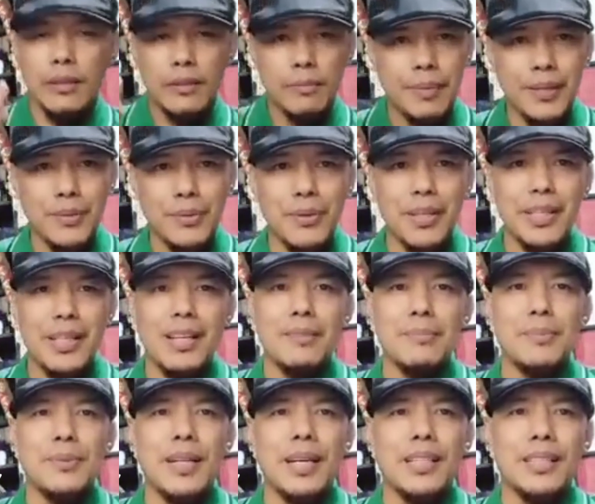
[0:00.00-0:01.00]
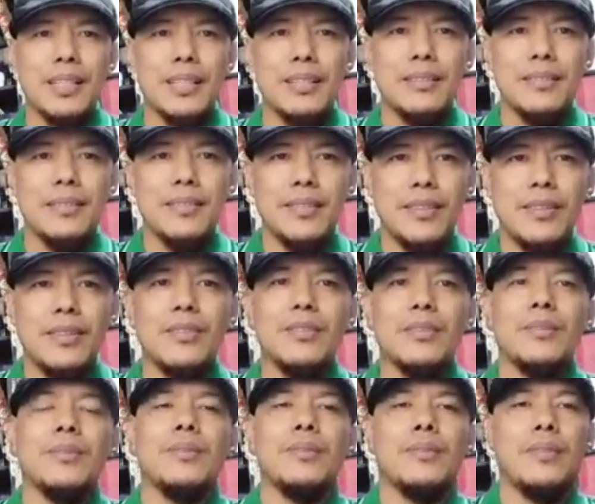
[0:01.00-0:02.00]
ay panoorin na lang po natin no
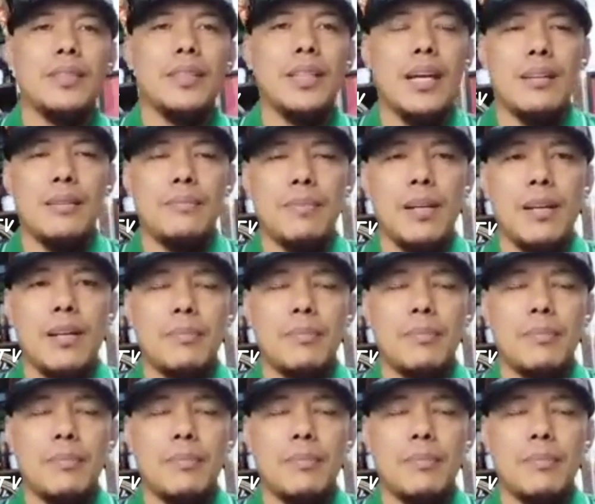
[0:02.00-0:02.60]
so yan mga